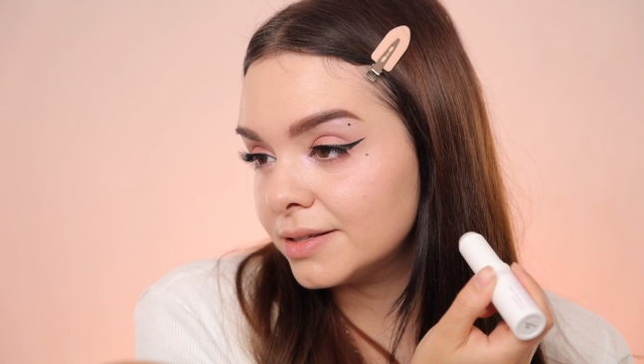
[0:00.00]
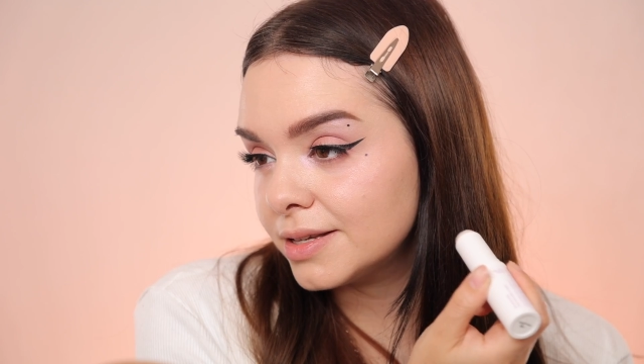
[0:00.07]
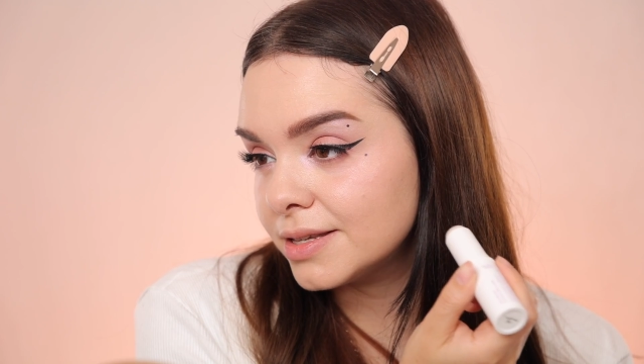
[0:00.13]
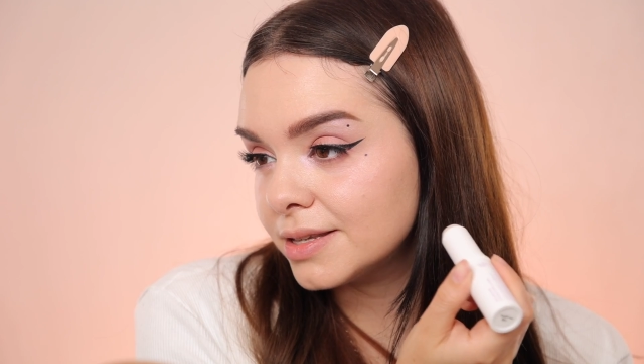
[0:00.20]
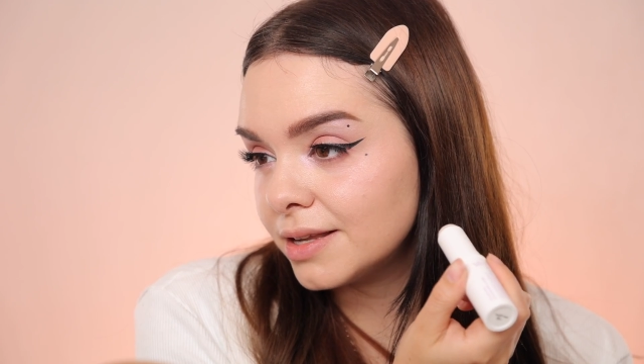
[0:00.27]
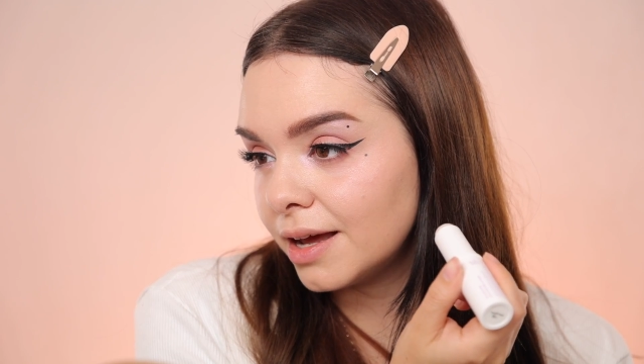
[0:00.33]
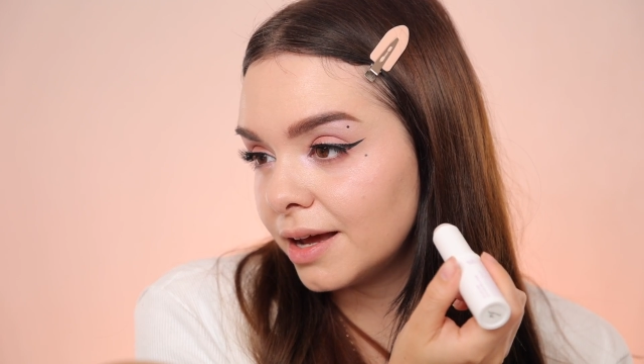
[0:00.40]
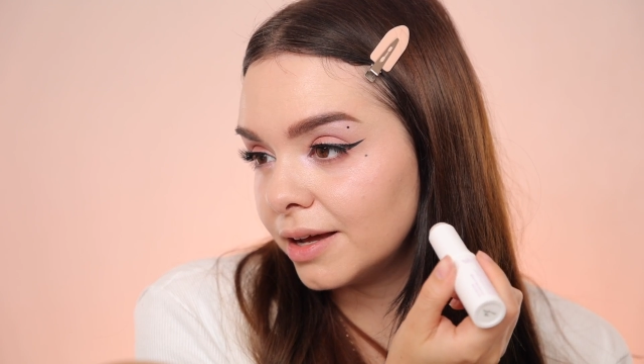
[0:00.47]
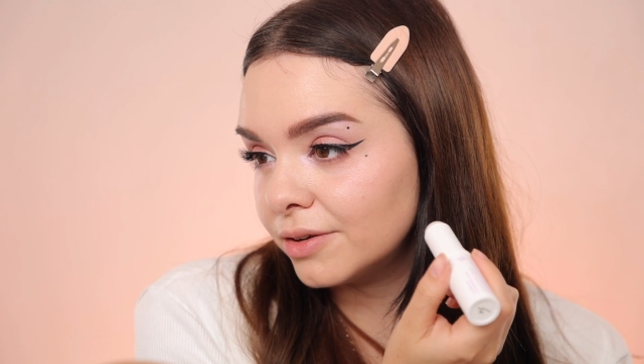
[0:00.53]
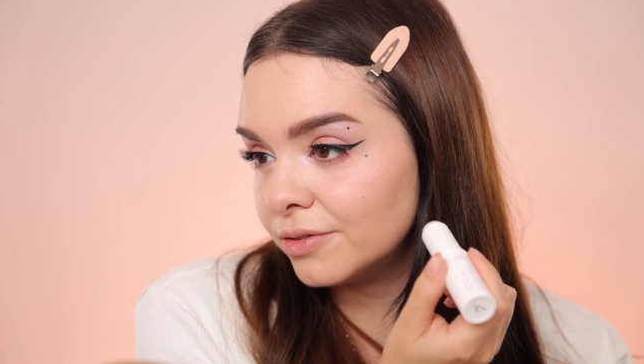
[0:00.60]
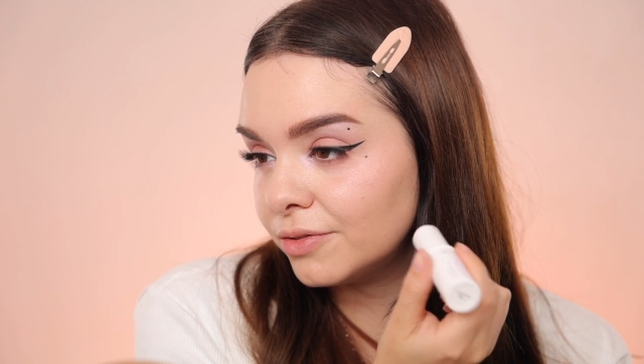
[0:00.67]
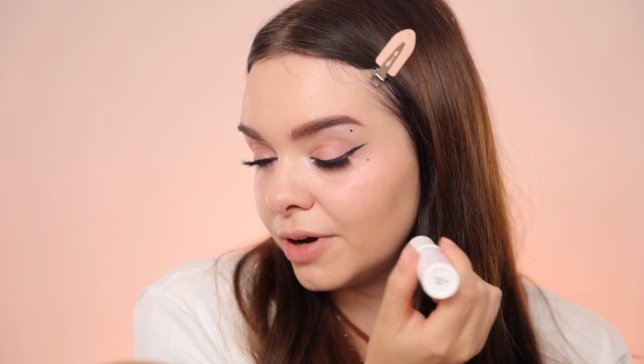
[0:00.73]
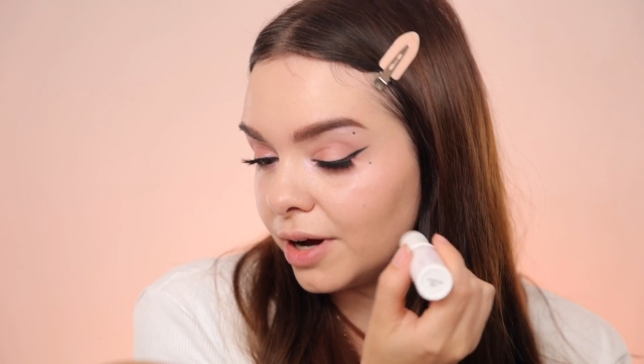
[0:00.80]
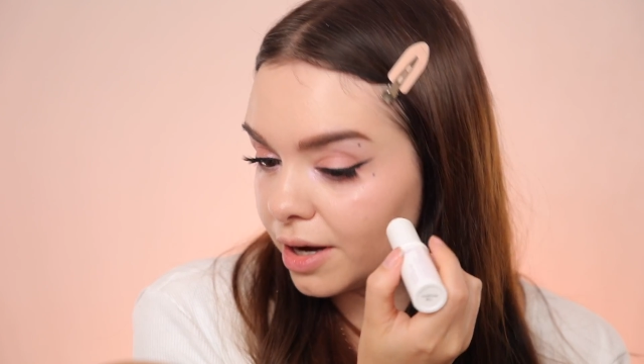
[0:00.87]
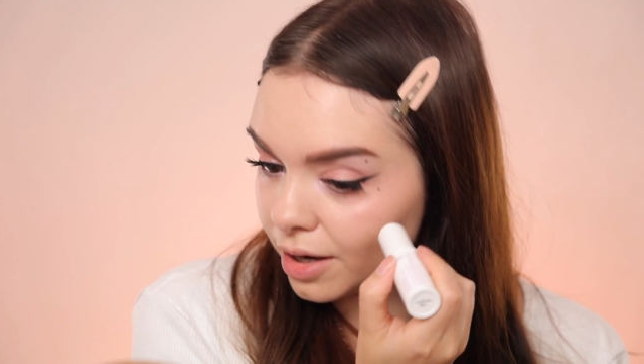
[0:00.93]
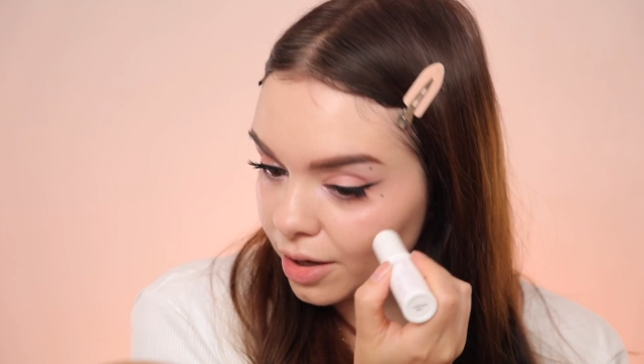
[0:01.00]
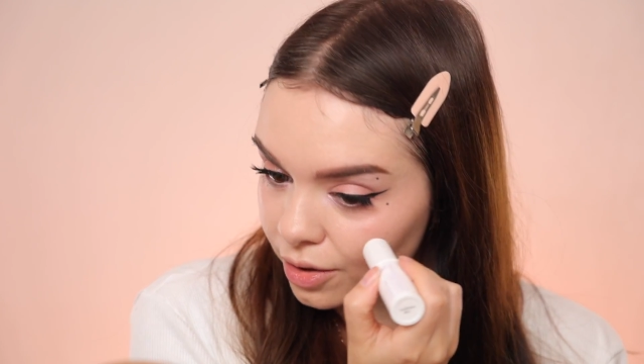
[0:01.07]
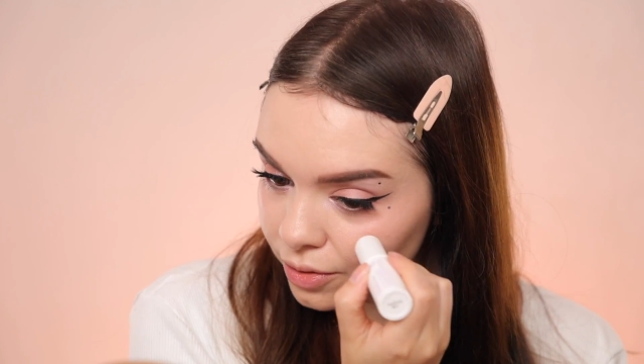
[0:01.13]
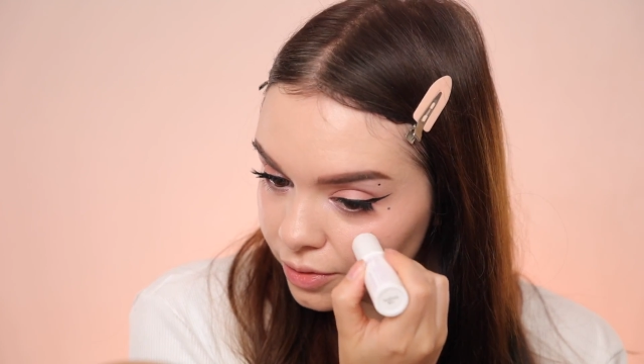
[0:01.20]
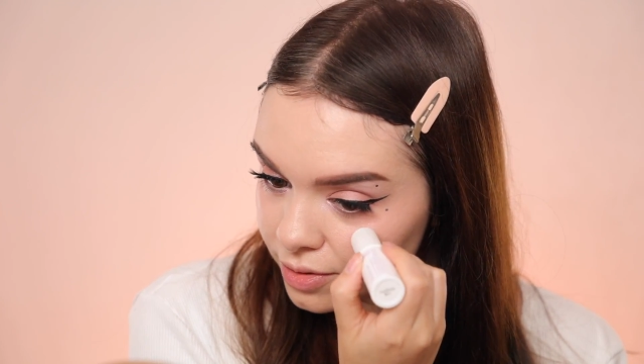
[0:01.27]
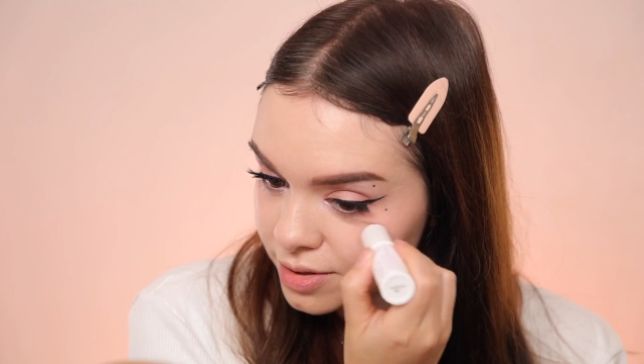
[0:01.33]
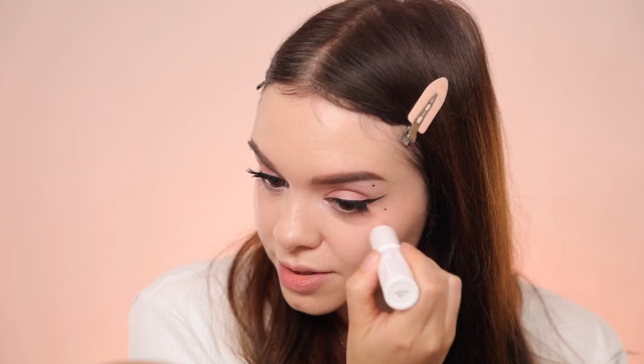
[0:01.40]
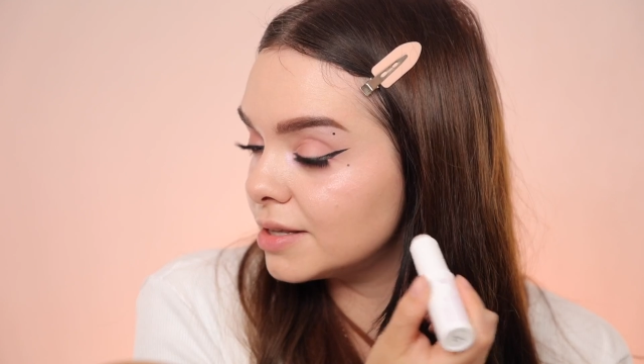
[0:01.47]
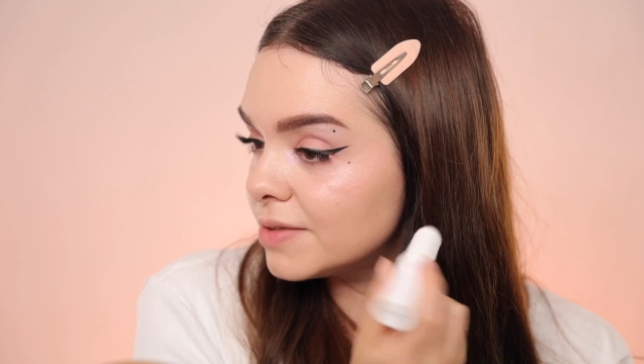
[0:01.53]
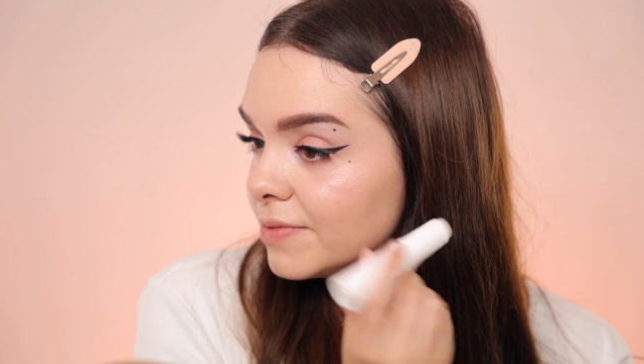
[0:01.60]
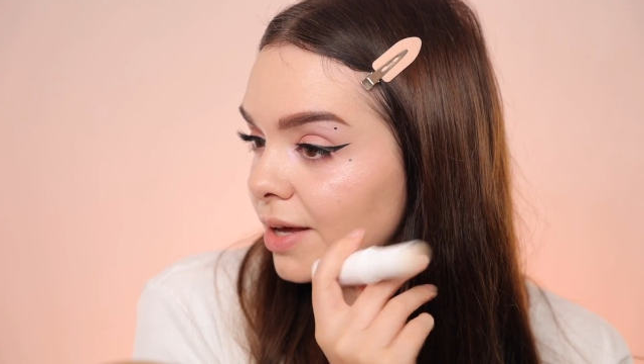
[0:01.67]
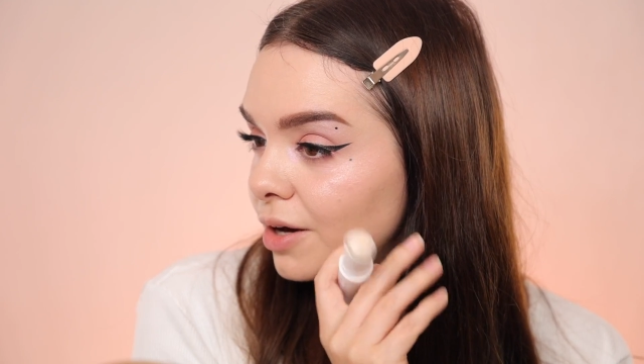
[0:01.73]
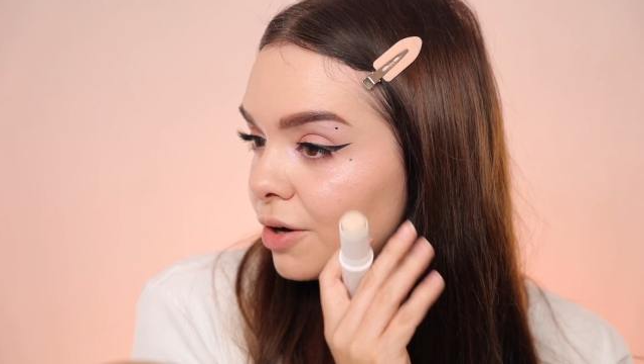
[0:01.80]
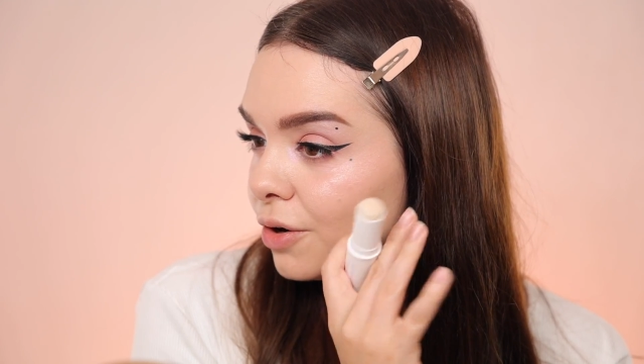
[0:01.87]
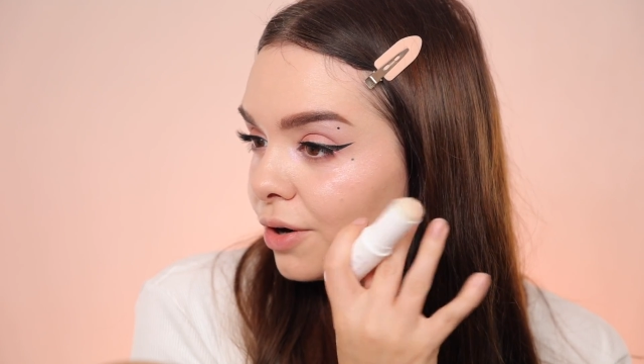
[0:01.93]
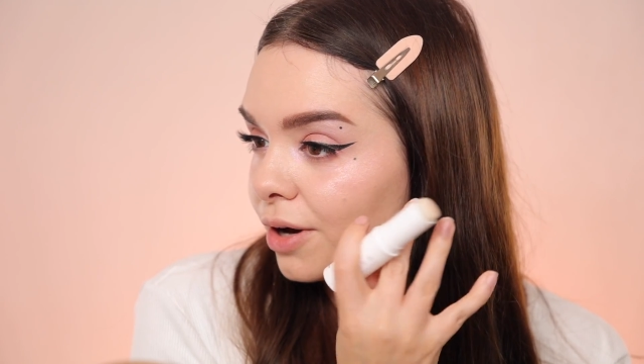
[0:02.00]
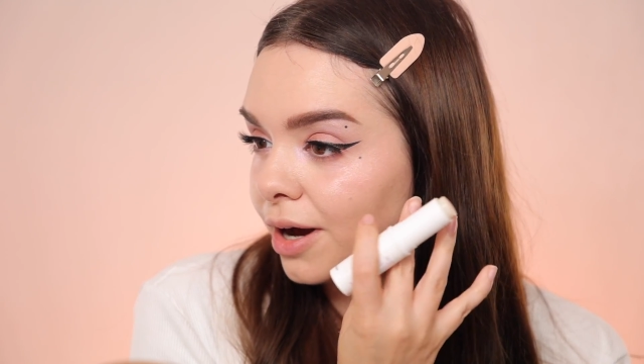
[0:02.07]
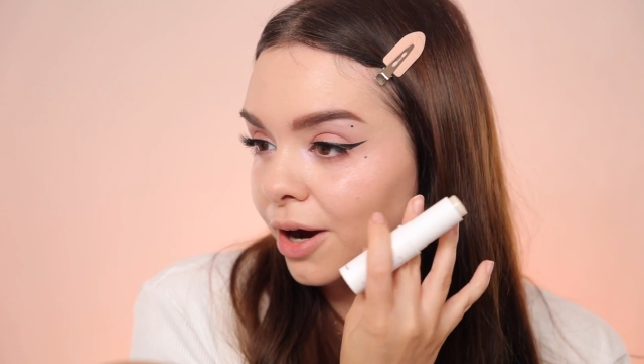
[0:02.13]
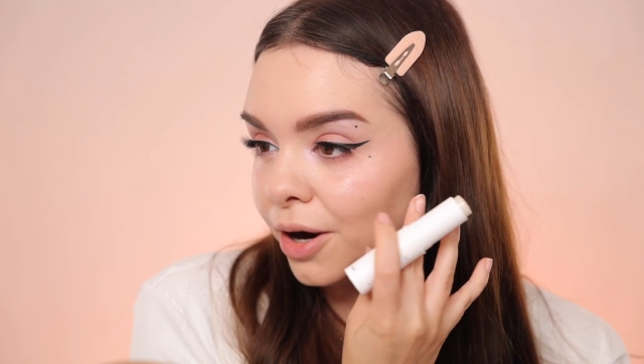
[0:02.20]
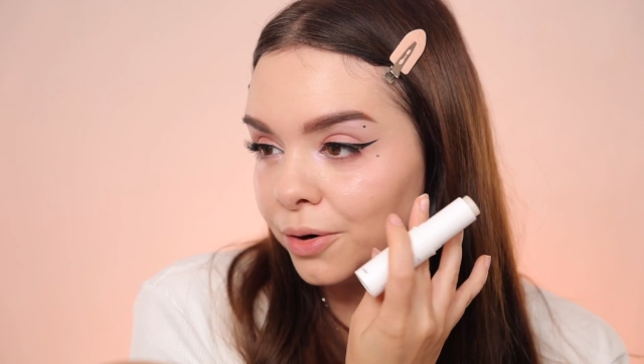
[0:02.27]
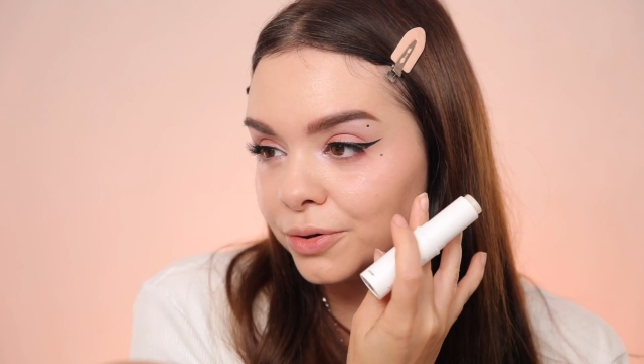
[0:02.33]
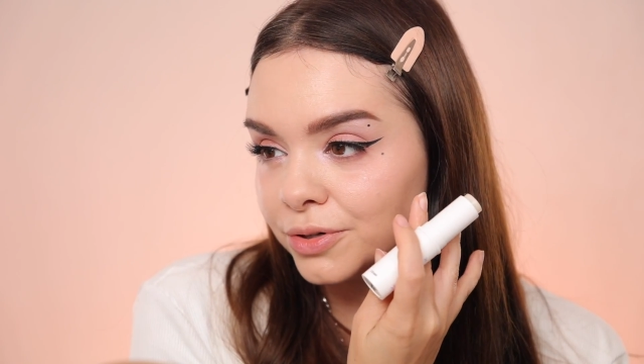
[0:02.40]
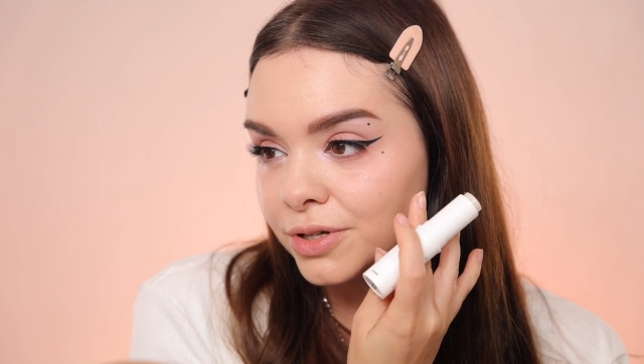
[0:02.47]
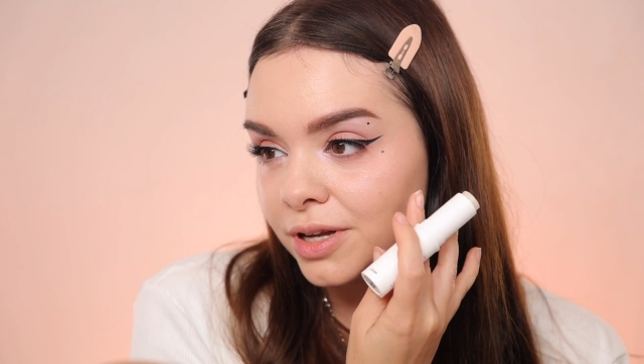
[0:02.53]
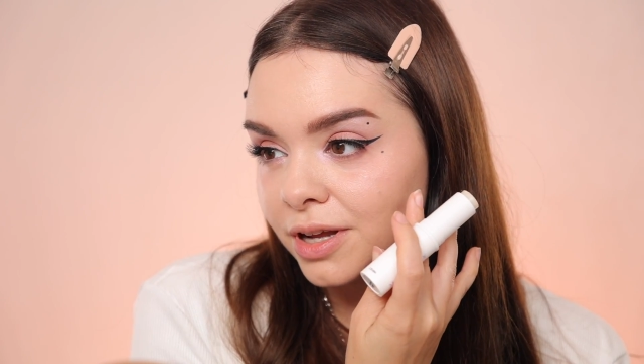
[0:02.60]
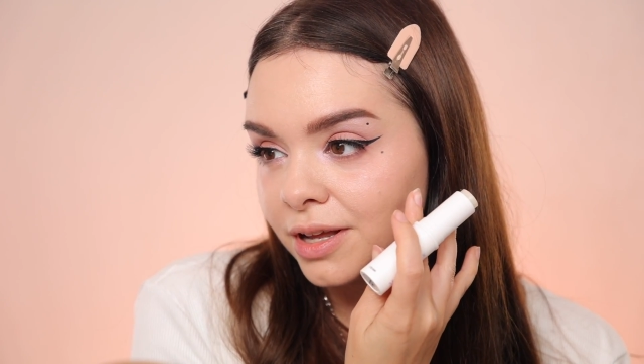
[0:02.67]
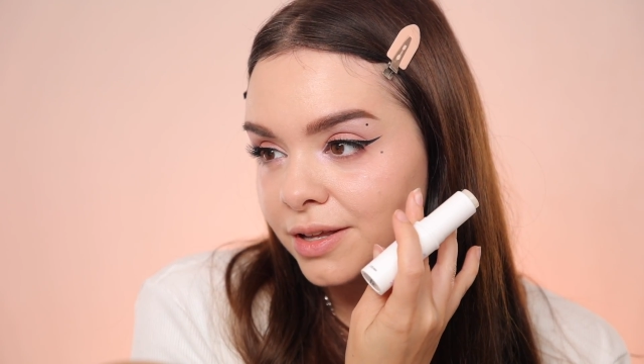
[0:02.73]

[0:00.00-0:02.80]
das sieht einfach aus, als wäre eure Haut